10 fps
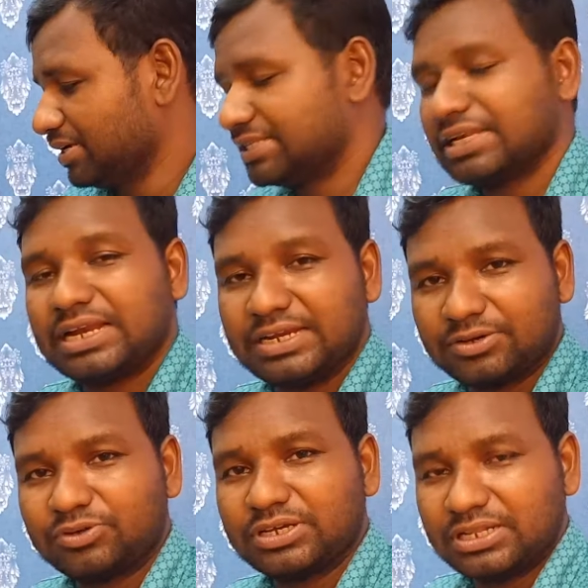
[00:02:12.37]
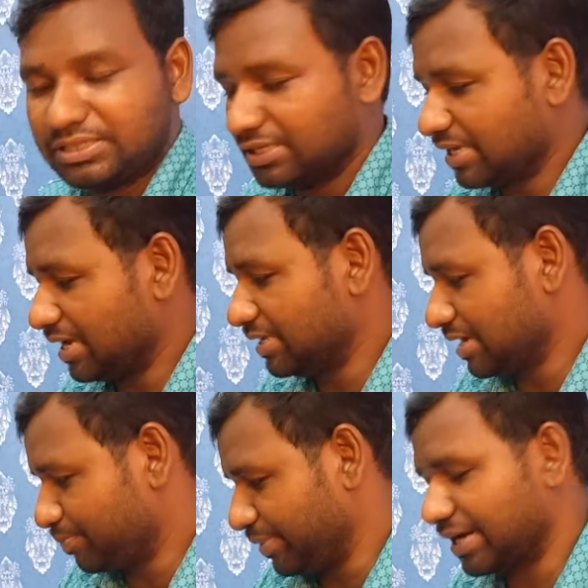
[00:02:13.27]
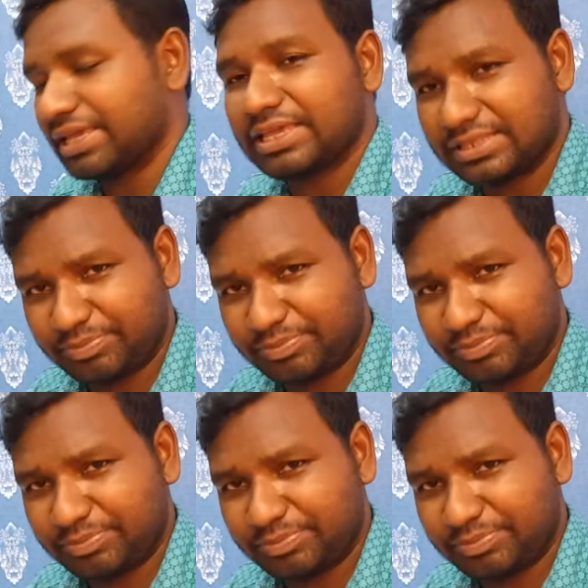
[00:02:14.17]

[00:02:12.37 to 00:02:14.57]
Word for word: सेलर ने कोई गलती किया या पैकेज